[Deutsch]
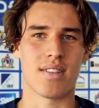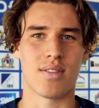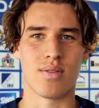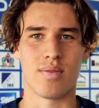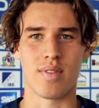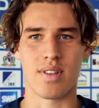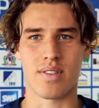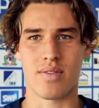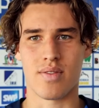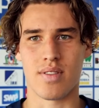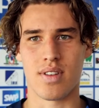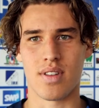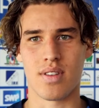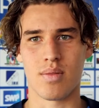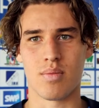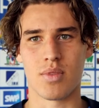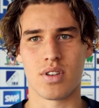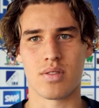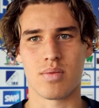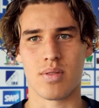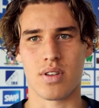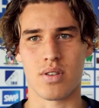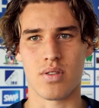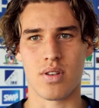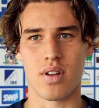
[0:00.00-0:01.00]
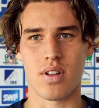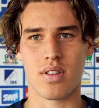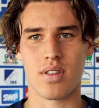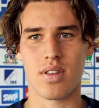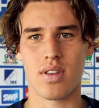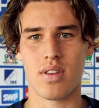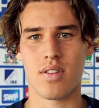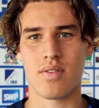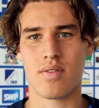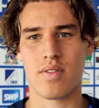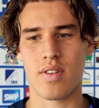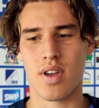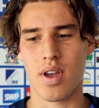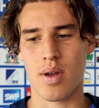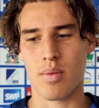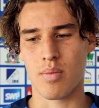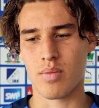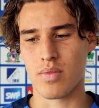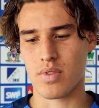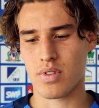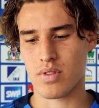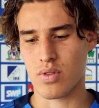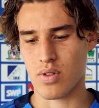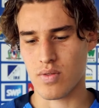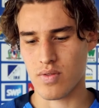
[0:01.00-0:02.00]
sowas finde ich immer spekulativ. Ähm,
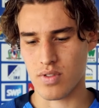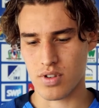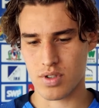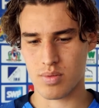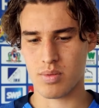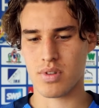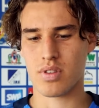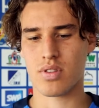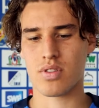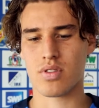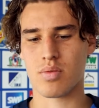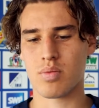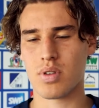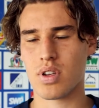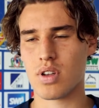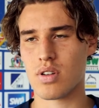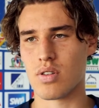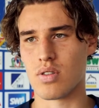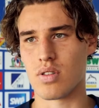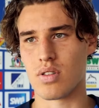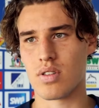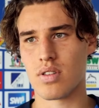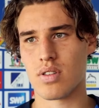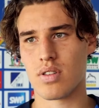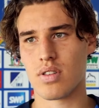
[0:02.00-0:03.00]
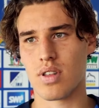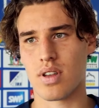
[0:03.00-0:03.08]
ich gucke von Spiel zu Spiel und ich